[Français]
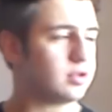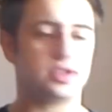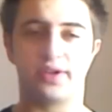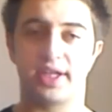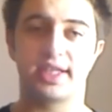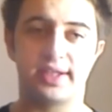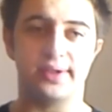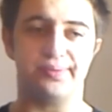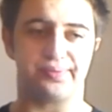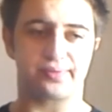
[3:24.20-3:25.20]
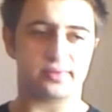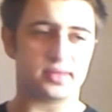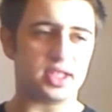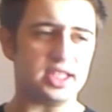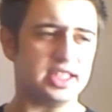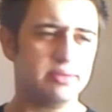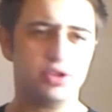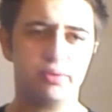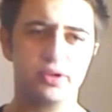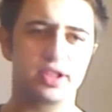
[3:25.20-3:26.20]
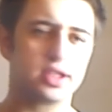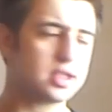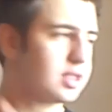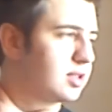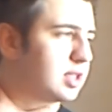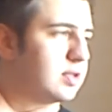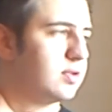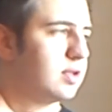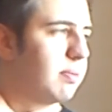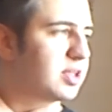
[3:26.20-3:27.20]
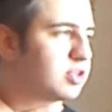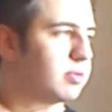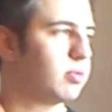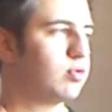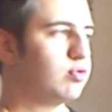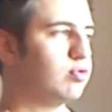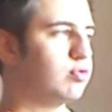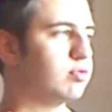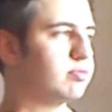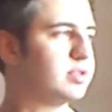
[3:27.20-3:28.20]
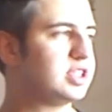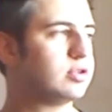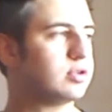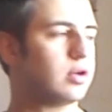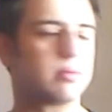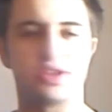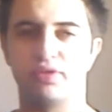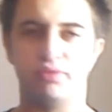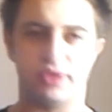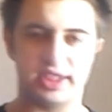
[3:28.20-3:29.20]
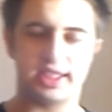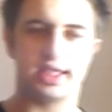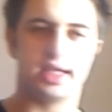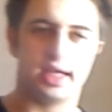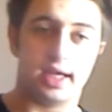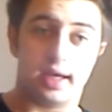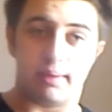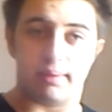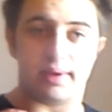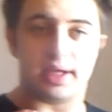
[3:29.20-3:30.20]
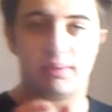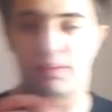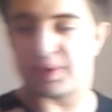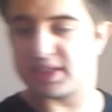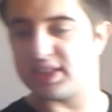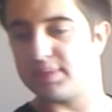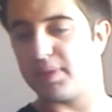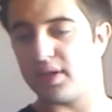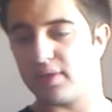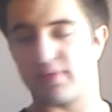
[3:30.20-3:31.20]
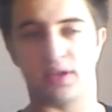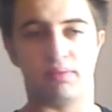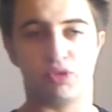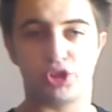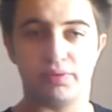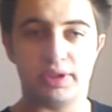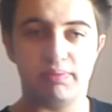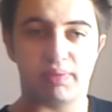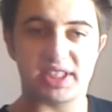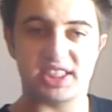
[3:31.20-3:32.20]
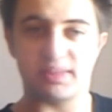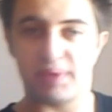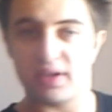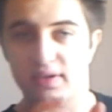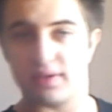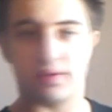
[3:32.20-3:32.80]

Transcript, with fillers: il y en a qui, me demandent des, à partir du moment où on me dit de leur mettre une musique, ils me précisent pas, enfin moi je, ne me précise pas